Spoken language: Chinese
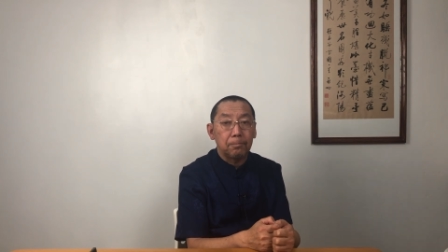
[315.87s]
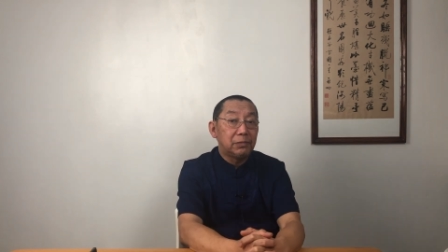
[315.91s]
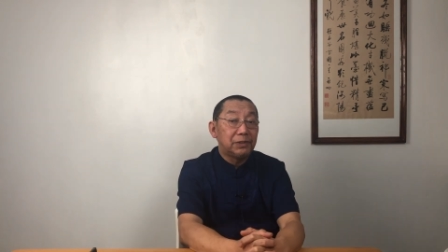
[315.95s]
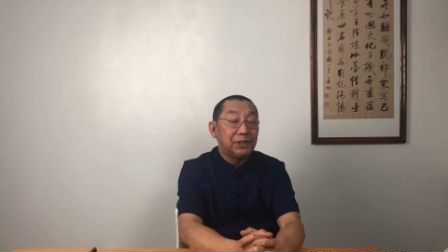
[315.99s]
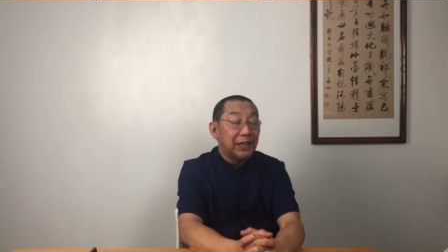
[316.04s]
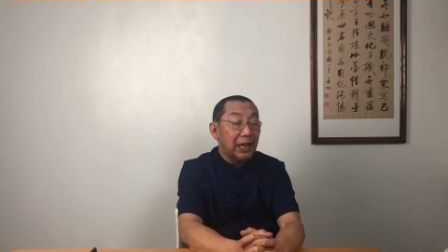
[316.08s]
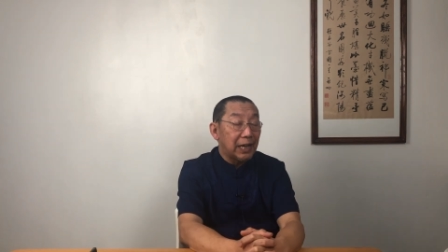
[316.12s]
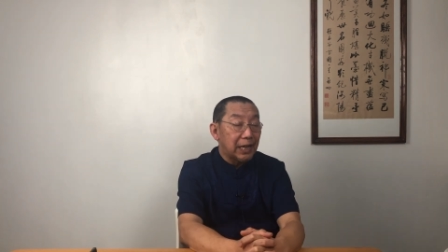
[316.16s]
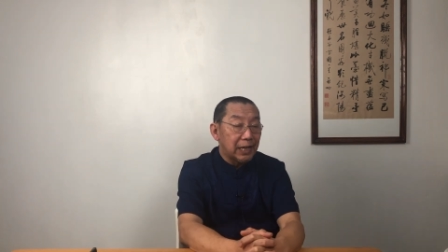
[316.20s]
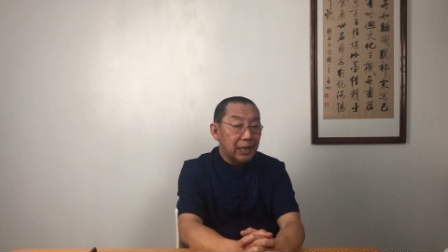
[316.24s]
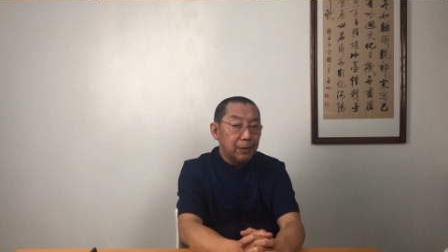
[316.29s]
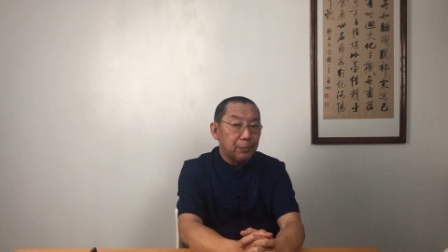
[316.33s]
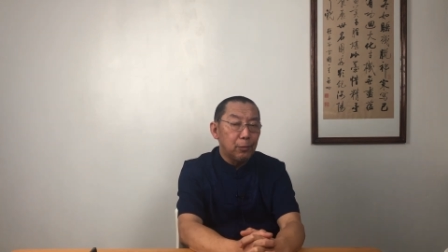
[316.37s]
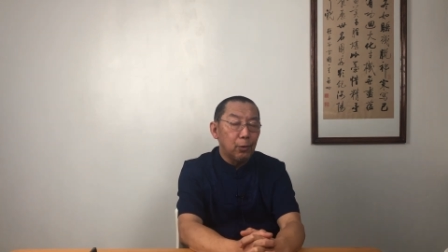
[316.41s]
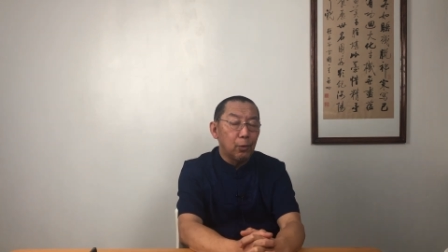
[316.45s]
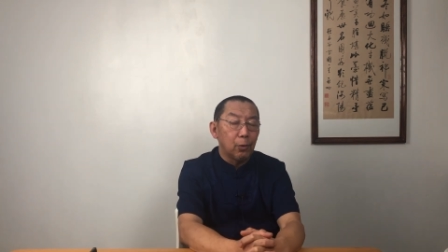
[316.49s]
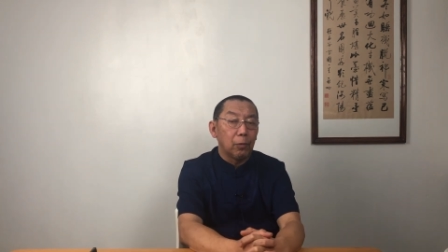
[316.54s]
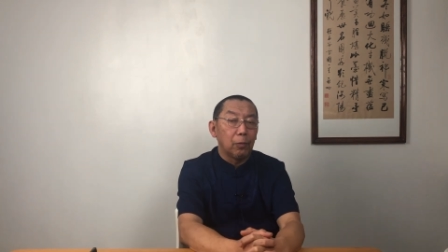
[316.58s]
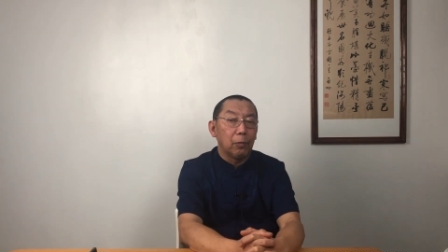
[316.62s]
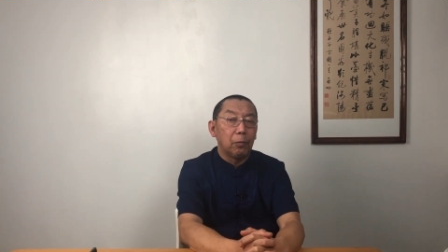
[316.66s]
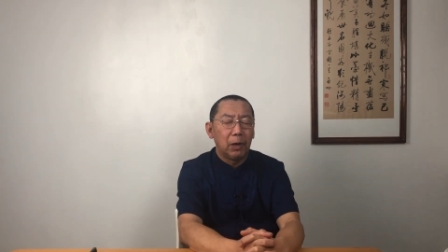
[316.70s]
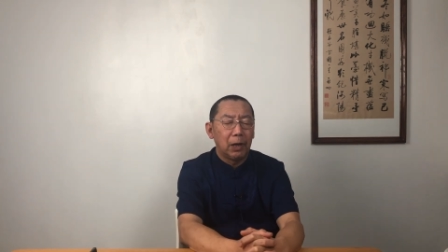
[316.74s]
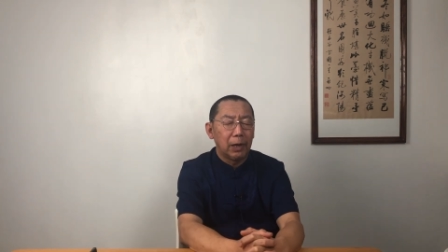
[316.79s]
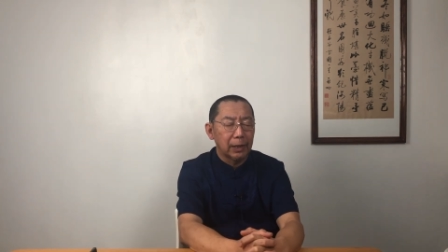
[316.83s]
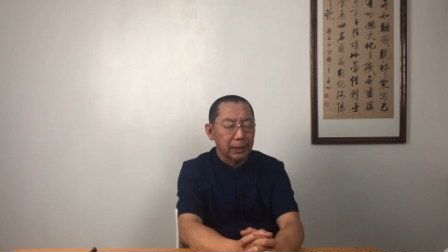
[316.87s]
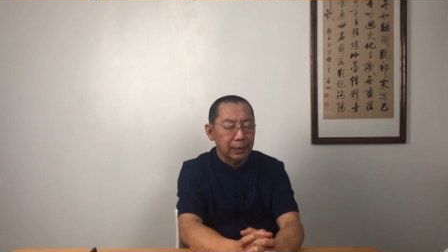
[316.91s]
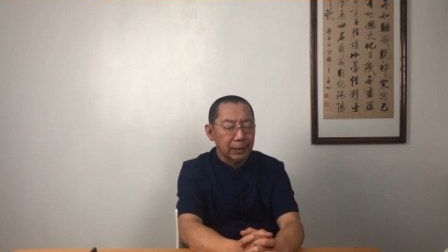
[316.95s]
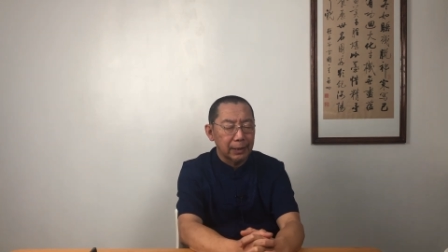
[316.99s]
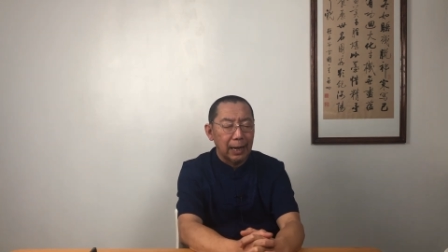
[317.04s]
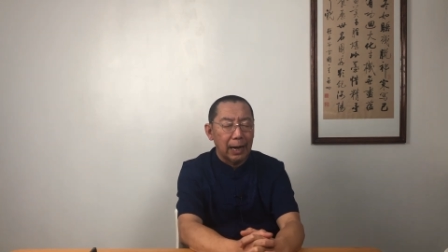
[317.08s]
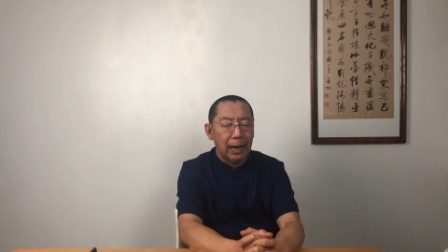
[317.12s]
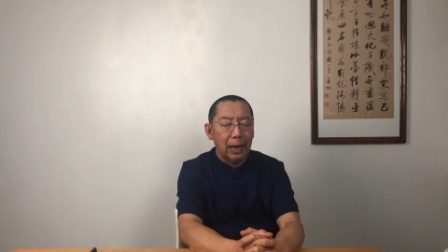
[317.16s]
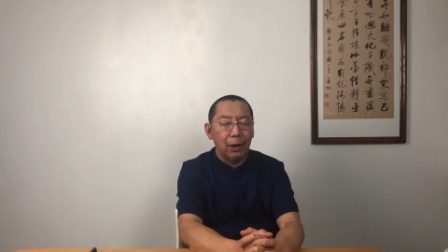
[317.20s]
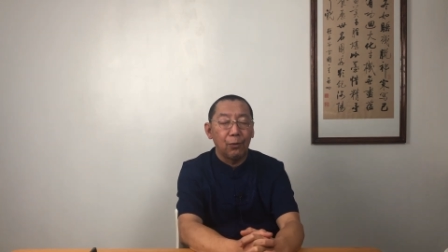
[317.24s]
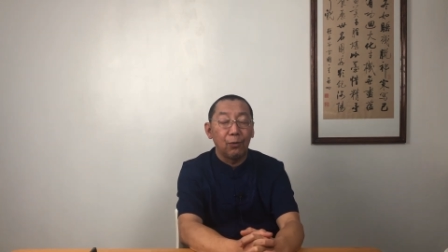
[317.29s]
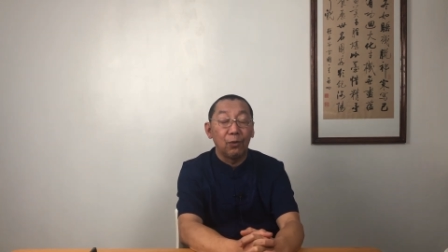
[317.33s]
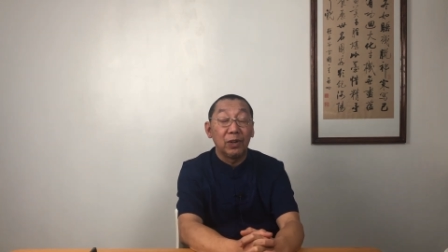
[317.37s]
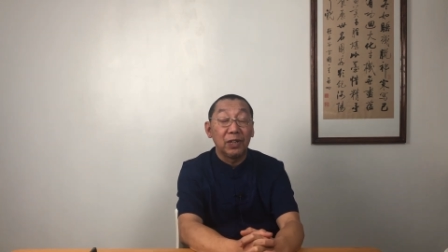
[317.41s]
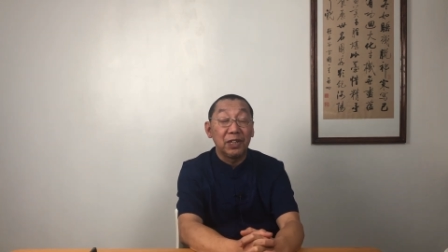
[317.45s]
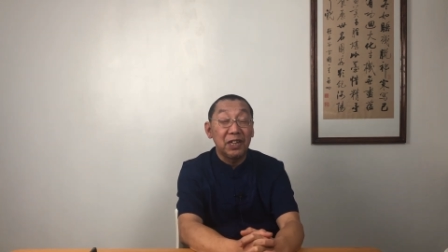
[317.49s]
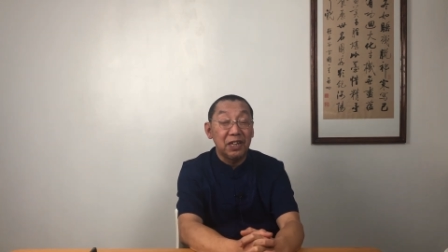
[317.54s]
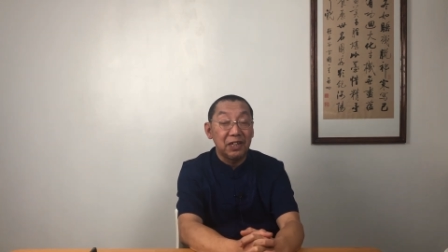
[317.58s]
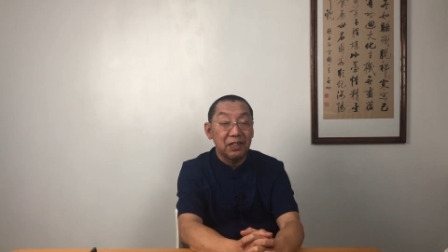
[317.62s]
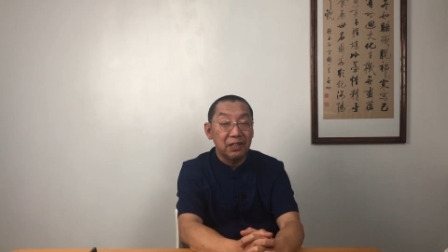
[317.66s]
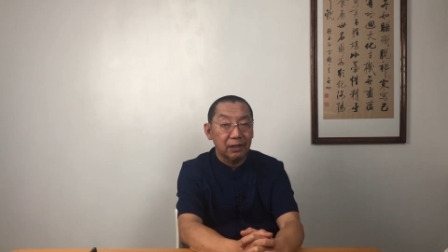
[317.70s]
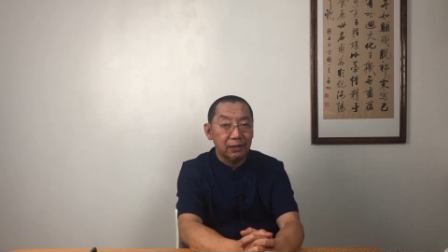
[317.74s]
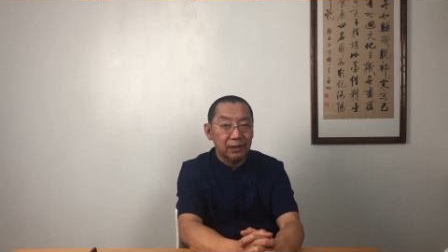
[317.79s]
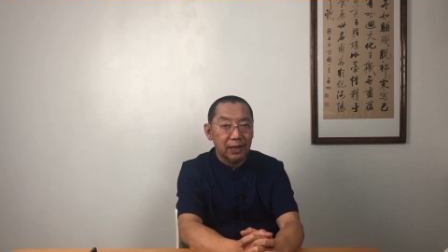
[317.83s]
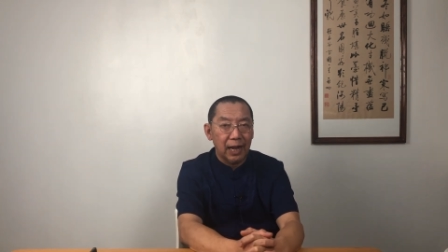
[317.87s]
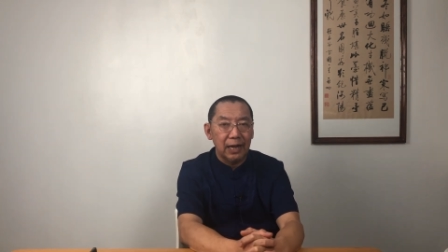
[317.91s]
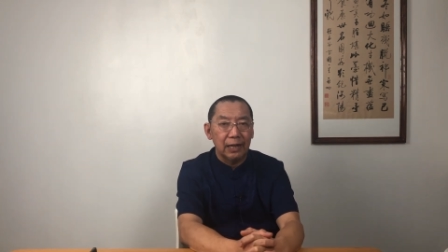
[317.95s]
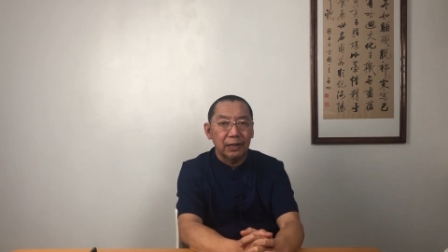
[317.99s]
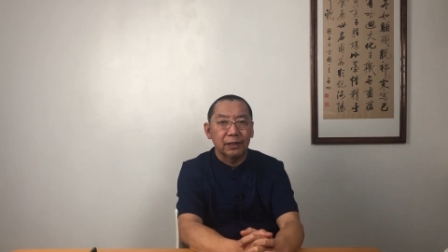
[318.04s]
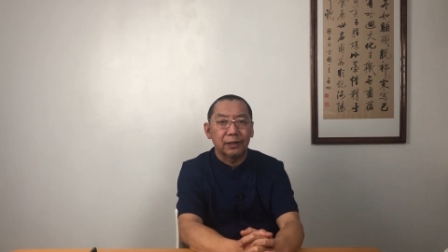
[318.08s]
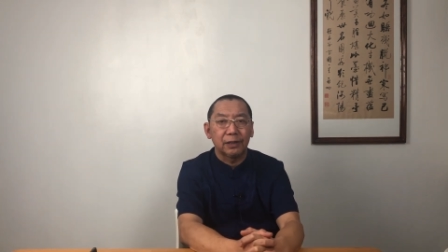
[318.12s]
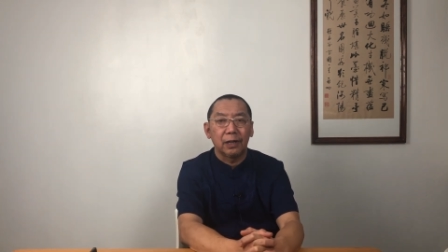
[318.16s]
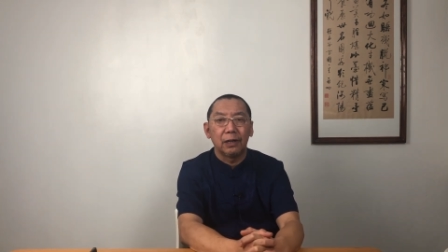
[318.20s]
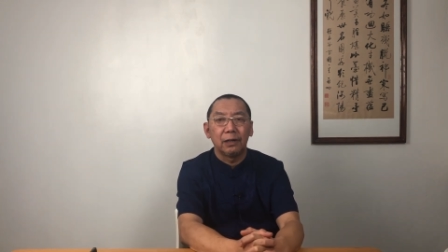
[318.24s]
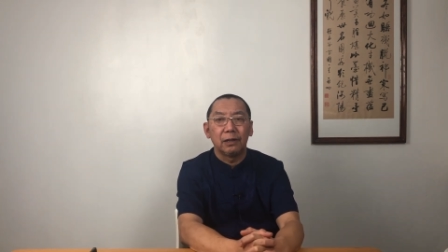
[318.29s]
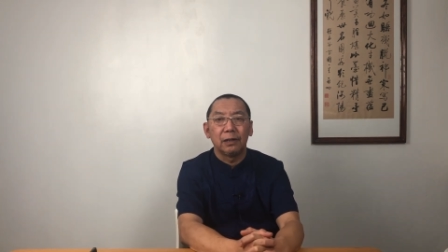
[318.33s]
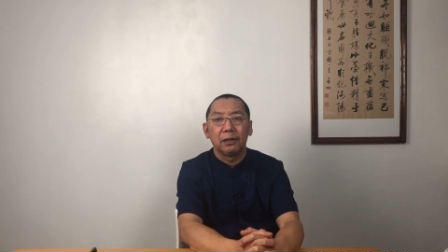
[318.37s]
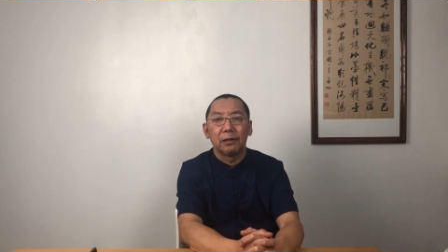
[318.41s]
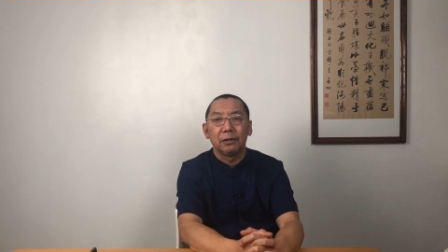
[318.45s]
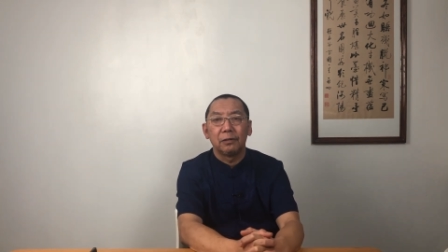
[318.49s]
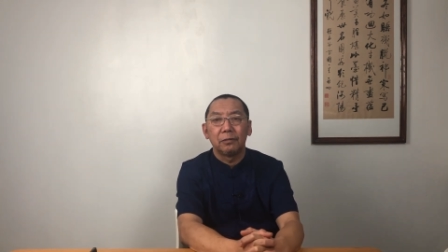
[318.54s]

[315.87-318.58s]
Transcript: 这一幕，哎呀，我印象太深了。